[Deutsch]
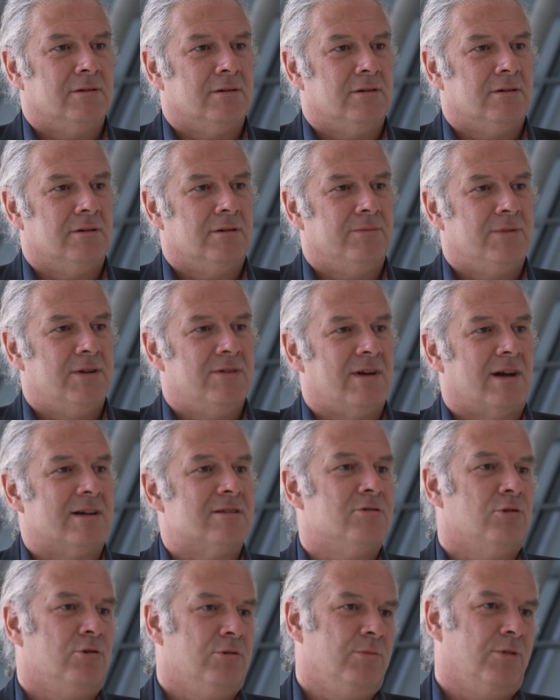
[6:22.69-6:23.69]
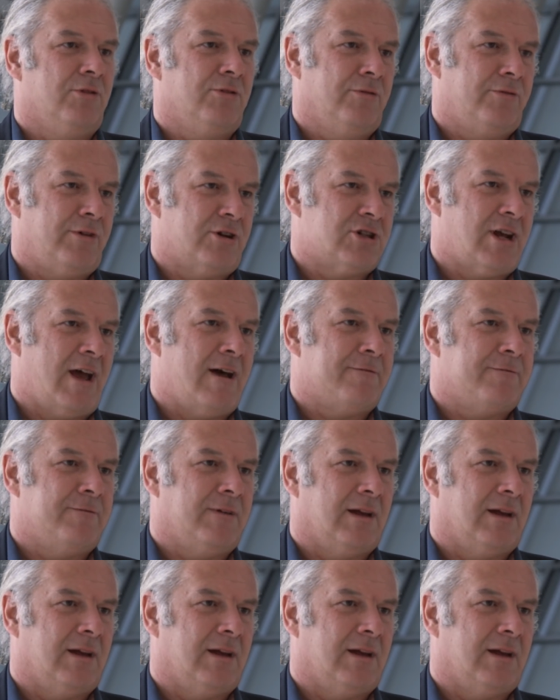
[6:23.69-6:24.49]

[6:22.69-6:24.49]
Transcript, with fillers: äh, die Sanktionen müssen verschärft